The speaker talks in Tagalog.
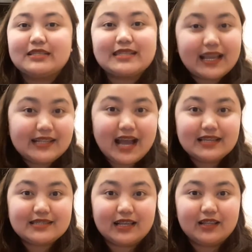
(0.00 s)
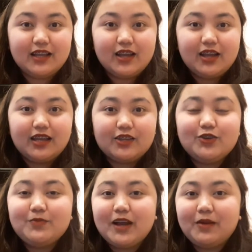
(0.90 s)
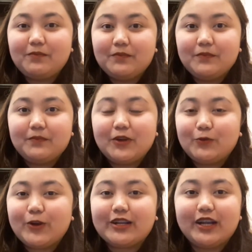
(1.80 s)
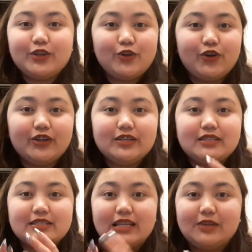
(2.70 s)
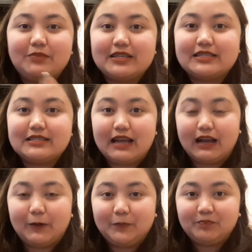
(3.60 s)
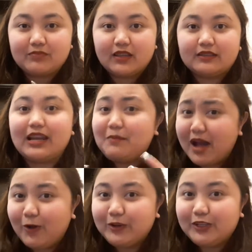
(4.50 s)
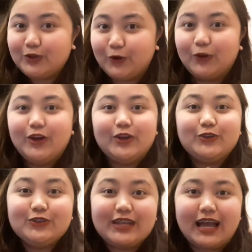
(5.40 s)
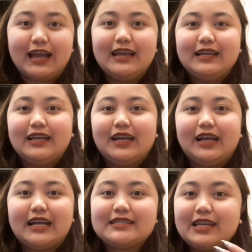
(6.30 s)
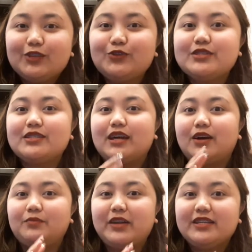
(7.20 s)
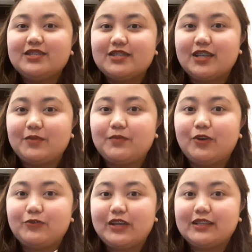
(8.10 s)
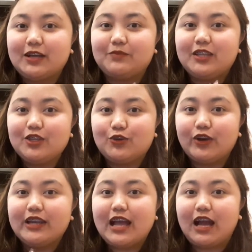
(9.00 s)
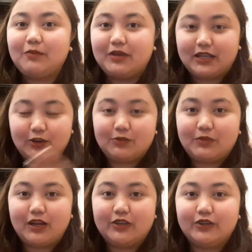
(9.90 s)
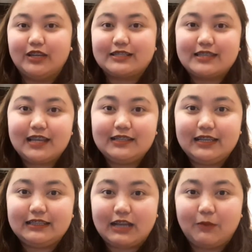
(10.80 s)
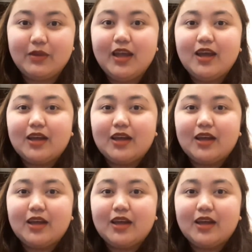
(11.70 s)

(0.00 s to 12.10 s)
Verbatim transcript: side hustle. Yung mga mag-work kayo sa labas ng trabaho ninyo. Yun nga, aside dun sa mainstream of income ninyo, kailangan magkaroon pa kayo ng side income